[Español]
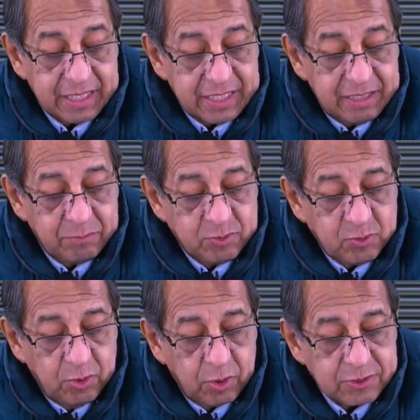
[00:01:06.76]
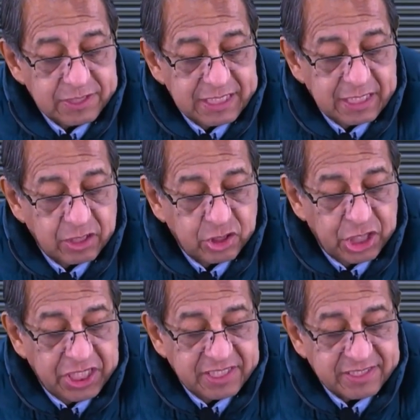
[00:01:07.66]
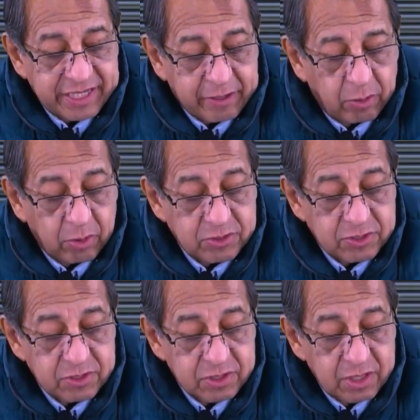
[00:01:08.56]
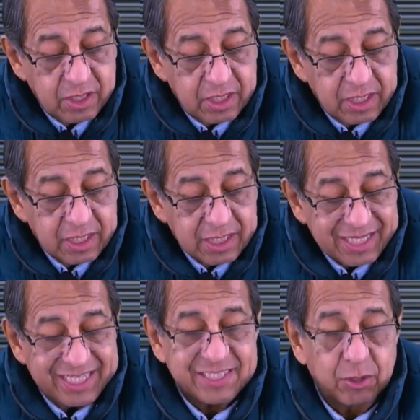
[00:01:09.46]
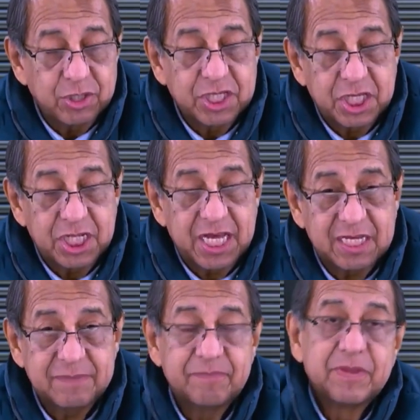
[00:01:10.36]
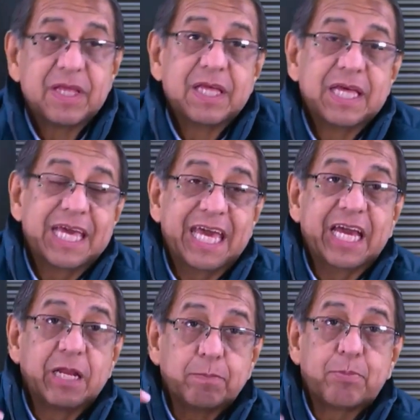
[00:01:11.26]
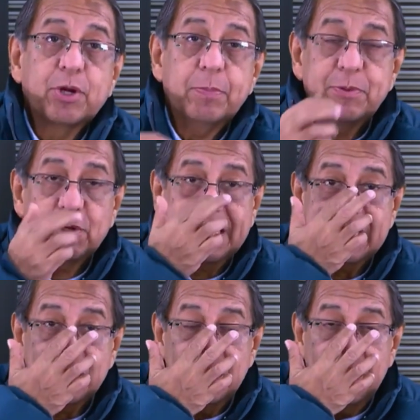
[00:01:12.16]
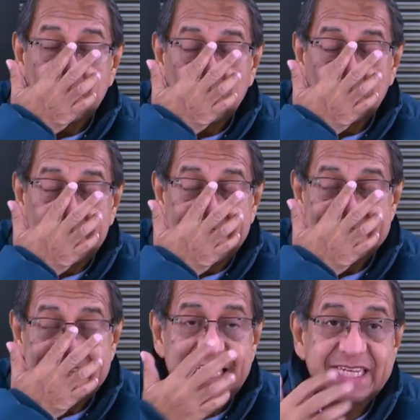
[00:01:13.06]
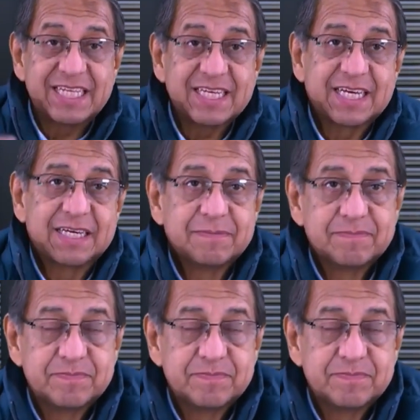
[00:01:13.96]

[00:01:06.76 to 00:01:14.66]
y músculos intrínsecos que se originan en el propio cartílago de esta laringe.